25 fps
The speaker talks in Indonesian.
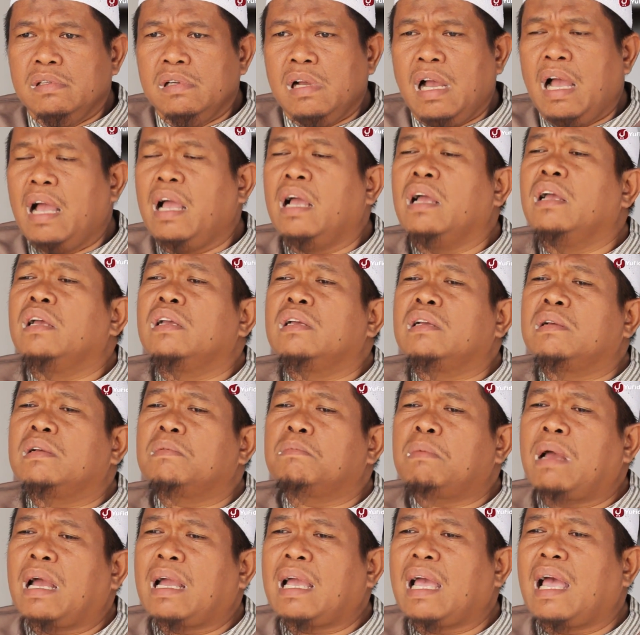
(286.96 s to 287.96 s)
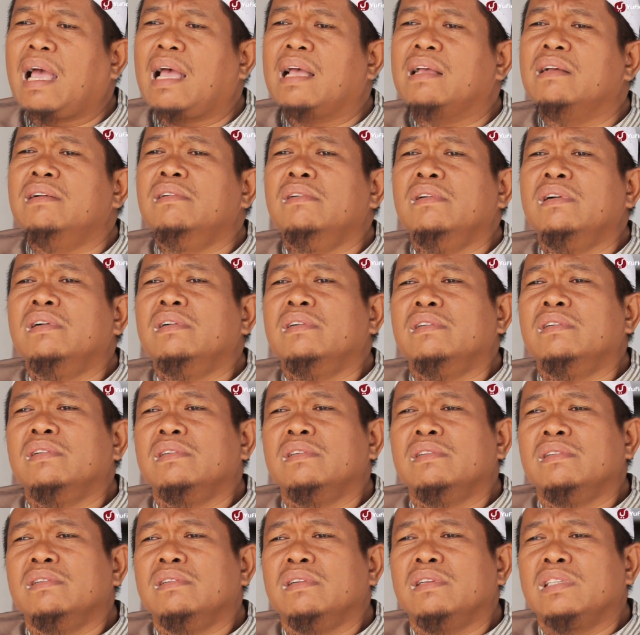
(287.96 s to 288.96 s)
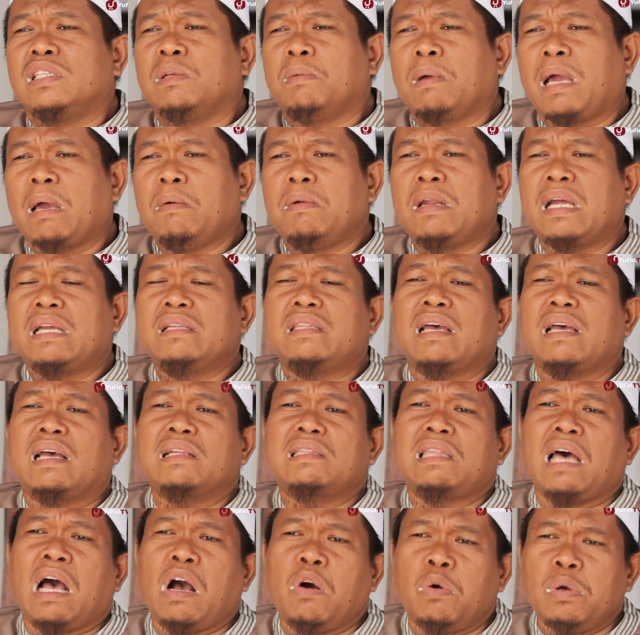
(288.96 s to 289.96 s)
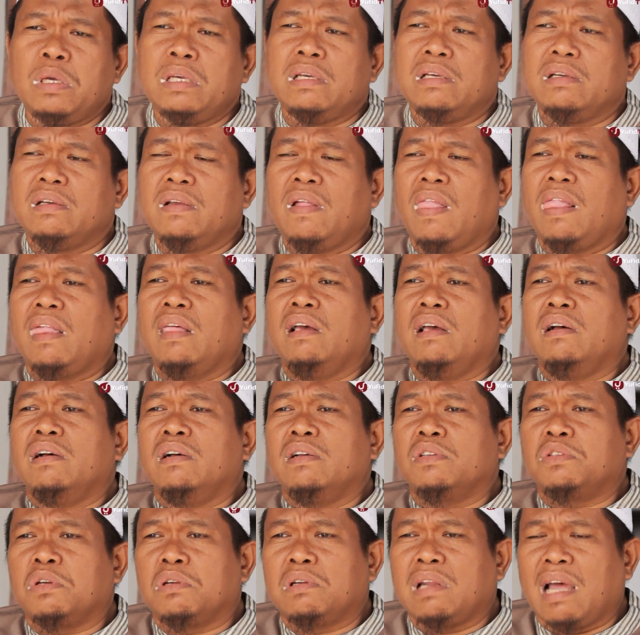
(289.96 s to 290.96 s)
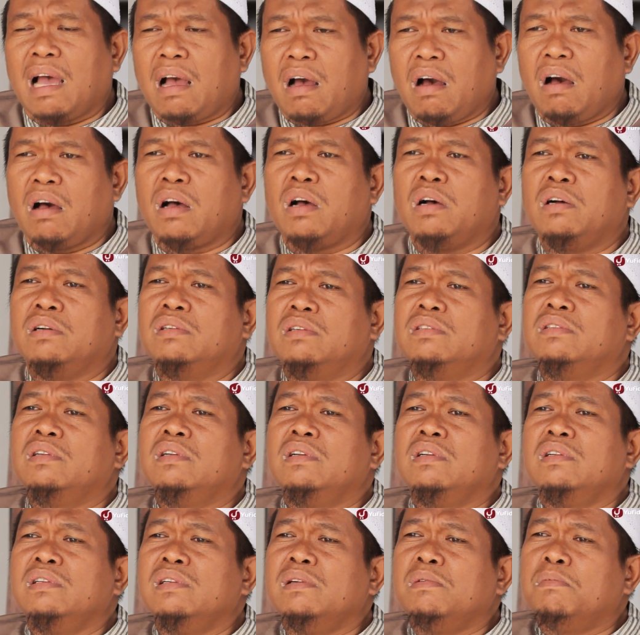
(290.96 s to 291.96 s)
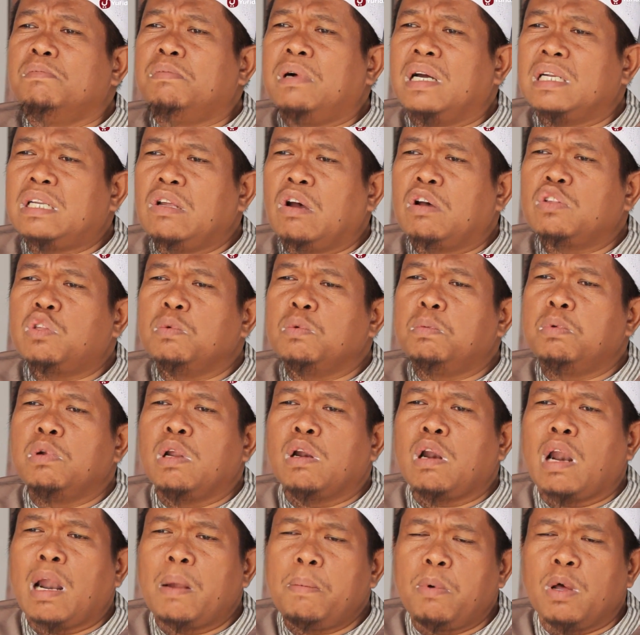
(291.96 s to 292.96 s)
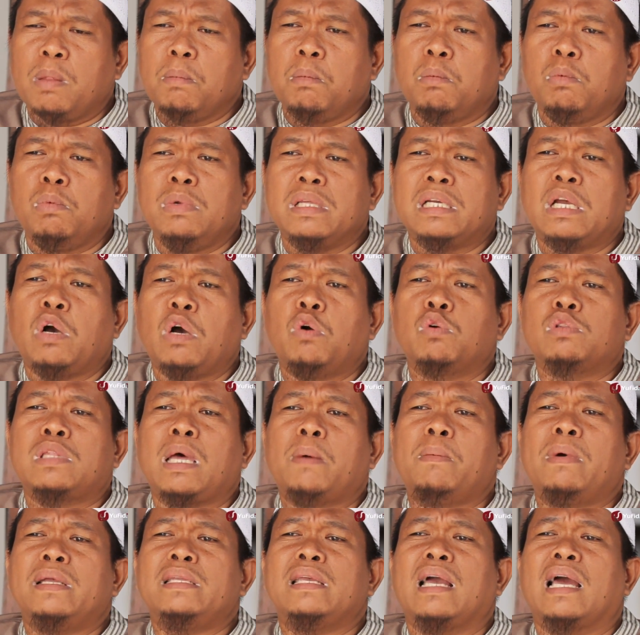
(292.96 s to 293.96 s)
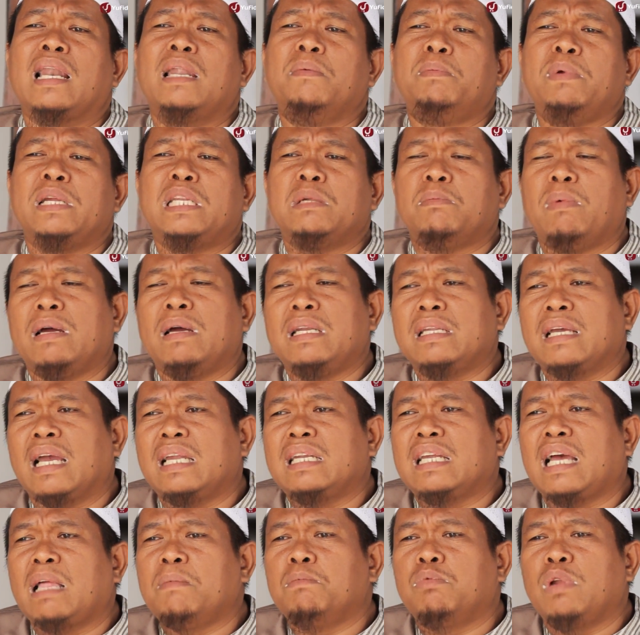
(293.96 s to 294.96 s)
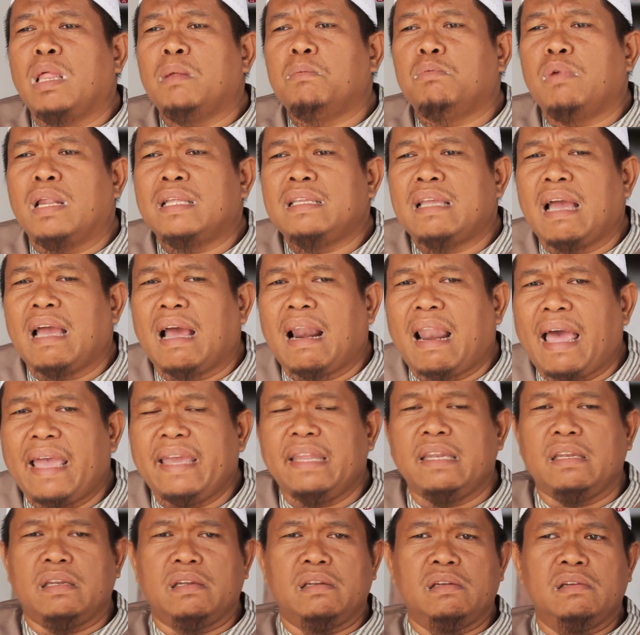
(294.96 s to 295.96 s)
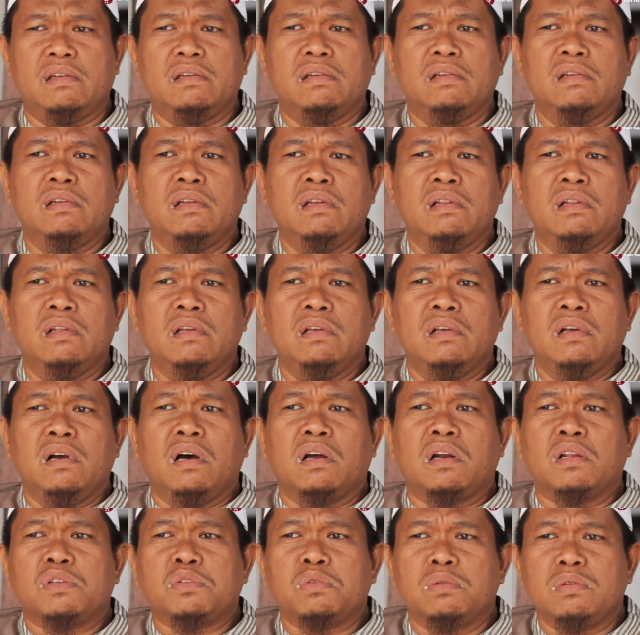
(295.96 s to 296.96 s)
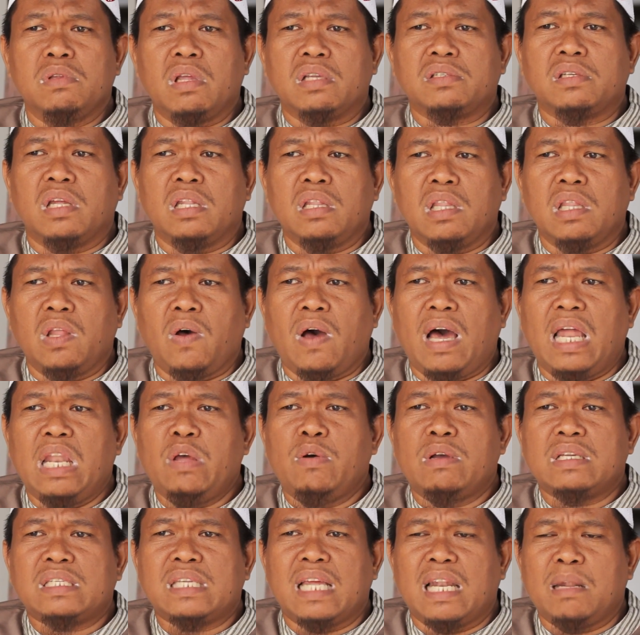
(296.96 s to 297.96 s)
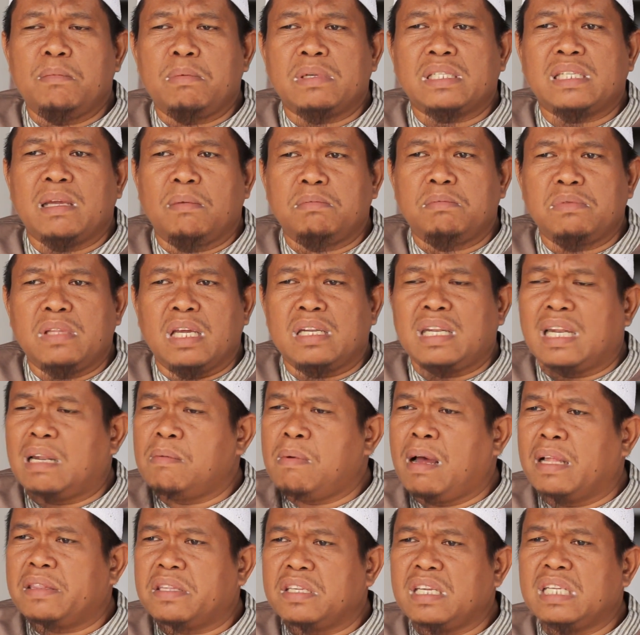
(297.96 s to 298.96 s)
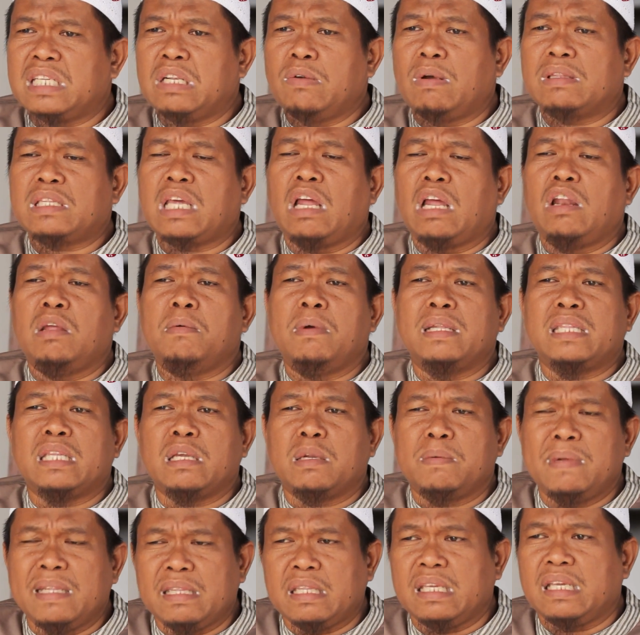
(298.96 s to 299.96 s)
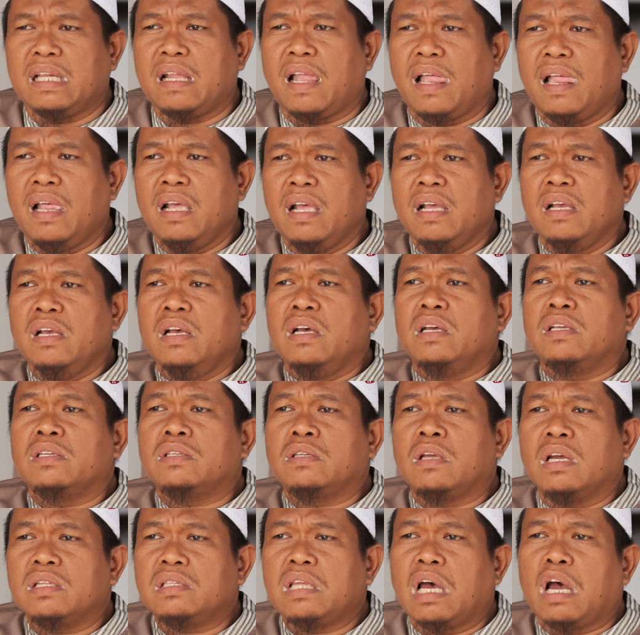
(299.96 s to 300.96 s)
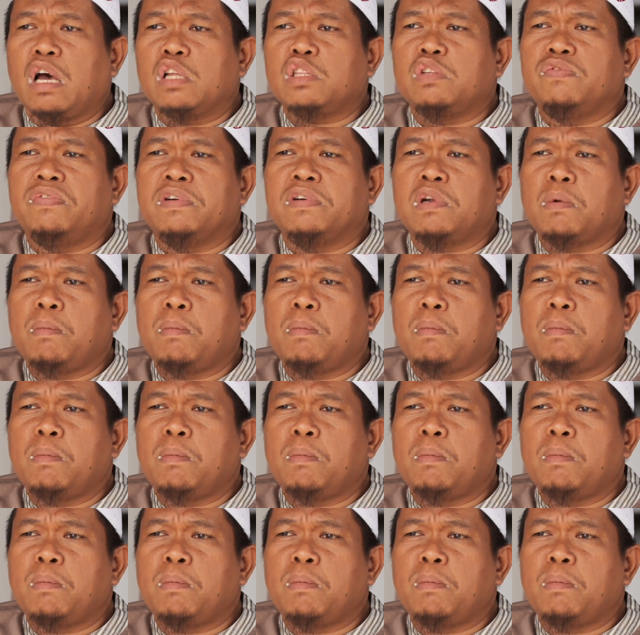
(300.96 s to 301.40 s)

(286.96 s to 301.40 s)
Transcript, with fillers: Nah, maka sebagaimana kita ketahui, sodakoh pada waktu bulan Ramadan memiliki keutamaan yang lebih dibandingkan dengan bulan-bulan yang lain. Rasulullah Shallallahu Alaihi Wasallam bersabda dalam hadis yang diriwayatkan oleh Imam Tirmidzi, "Sadaqatu fi